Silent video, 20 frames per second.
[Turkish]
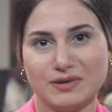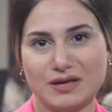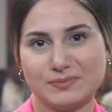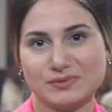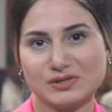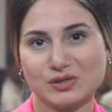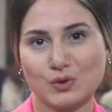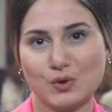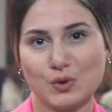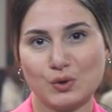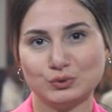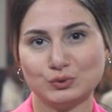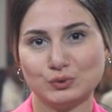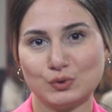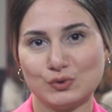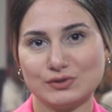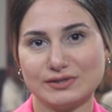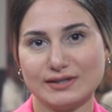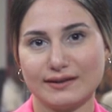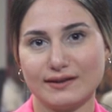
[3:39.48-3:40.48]
PepsiCo'nun
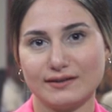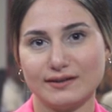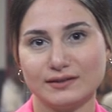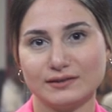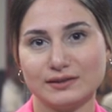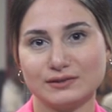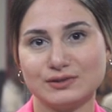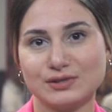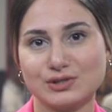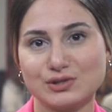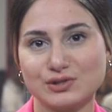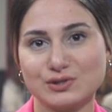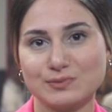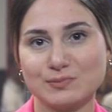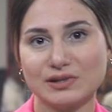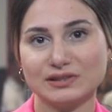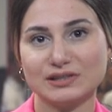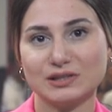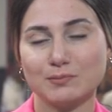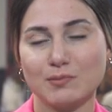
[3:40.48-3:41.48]
önde gelen
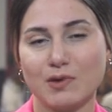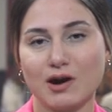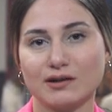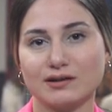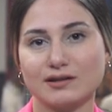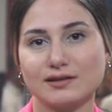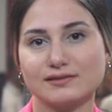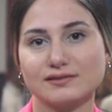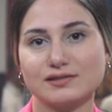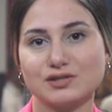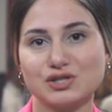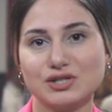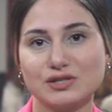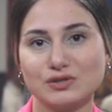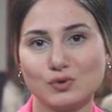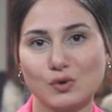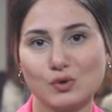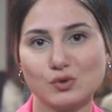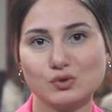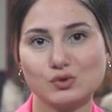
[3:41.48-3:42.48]
atıştırmalık markası
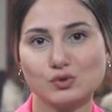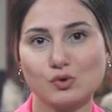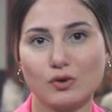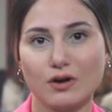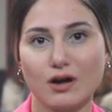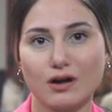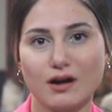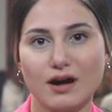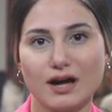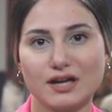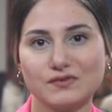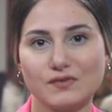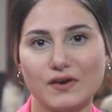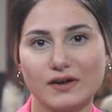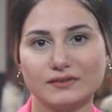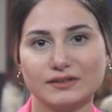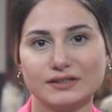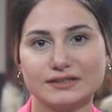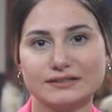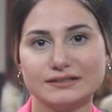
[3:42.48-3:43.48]
Cheetos, sokak
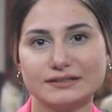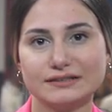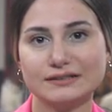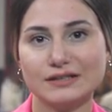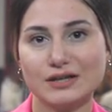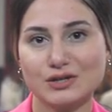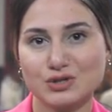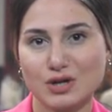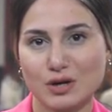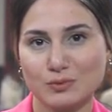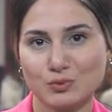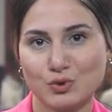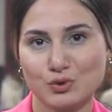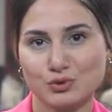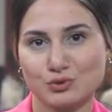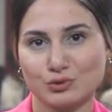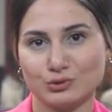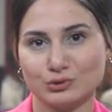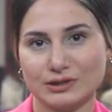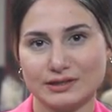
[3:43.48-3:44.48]
hayvanlarının yaşam
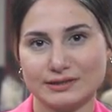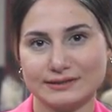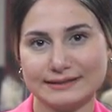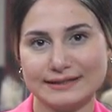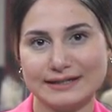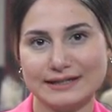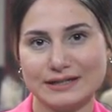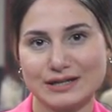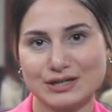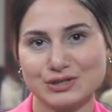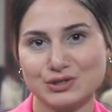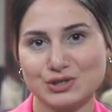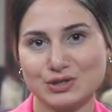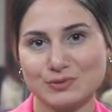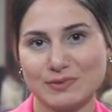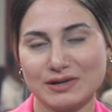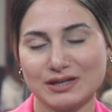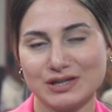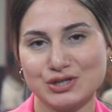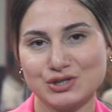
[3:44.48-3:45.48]
koşullarını
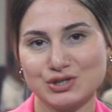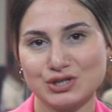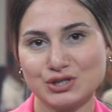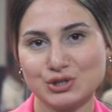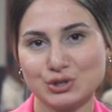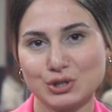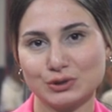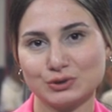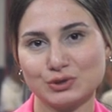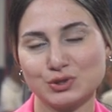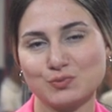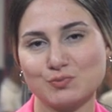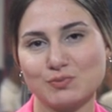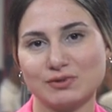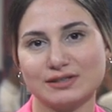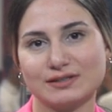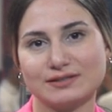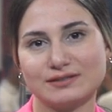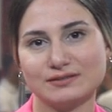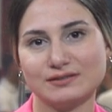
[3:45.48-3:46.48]
iyileştirmek için
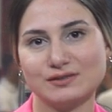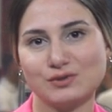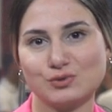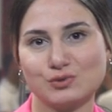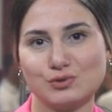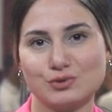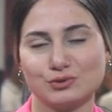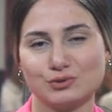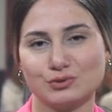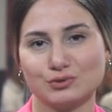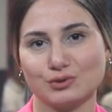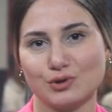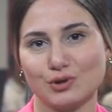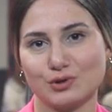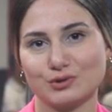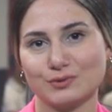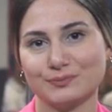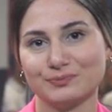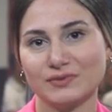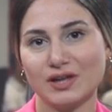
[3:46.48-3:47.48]
çalışmalarını
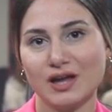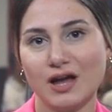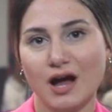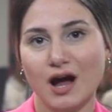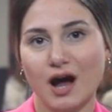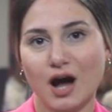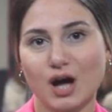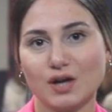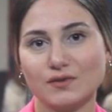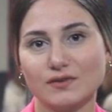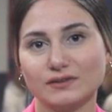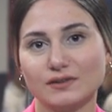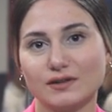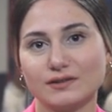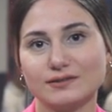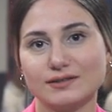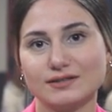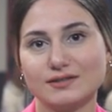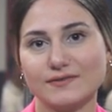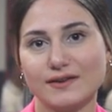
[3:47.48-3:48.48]
sürdürüyor. Hayvan
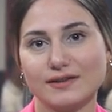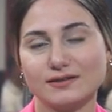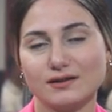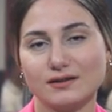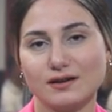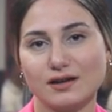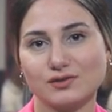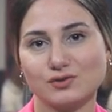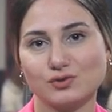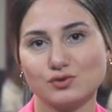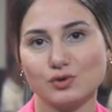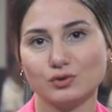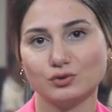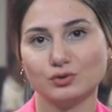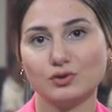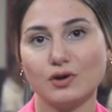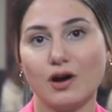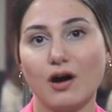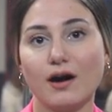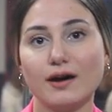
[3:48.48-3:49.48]
Hakları
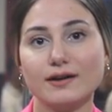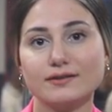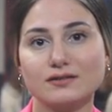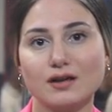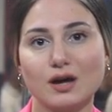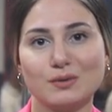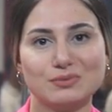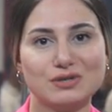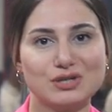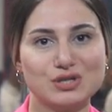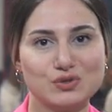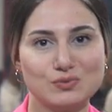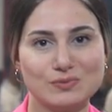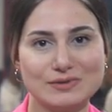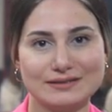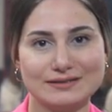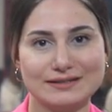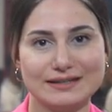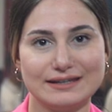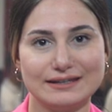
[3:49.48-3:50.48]
Federasyonu Haytap iş
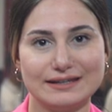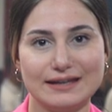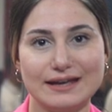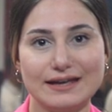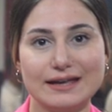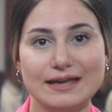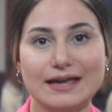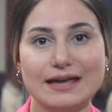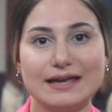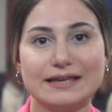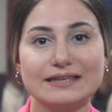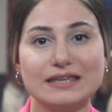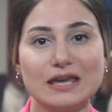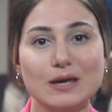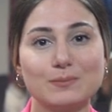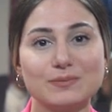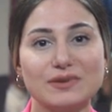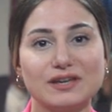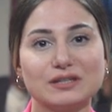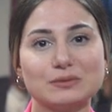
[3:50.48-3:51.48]
işbirliğiyle
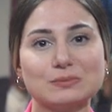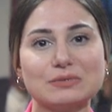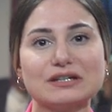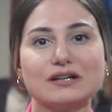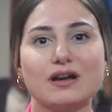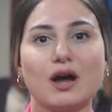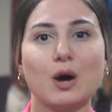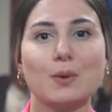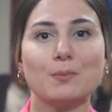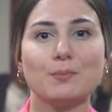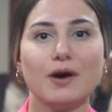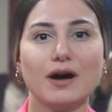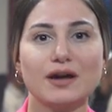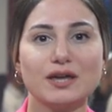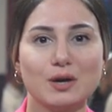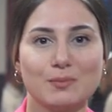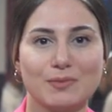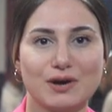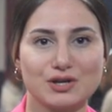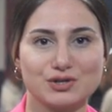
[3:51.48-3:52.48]
yepyeni bir
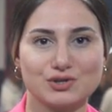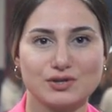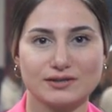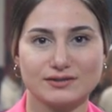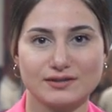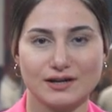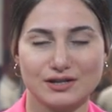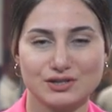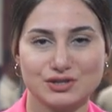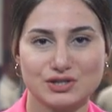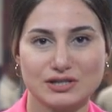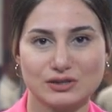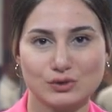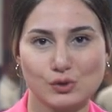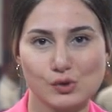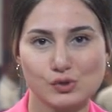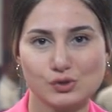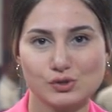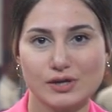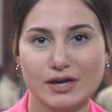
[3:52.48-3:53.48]
kampanya başlatan
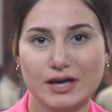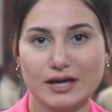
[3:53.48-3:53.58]
Çitos,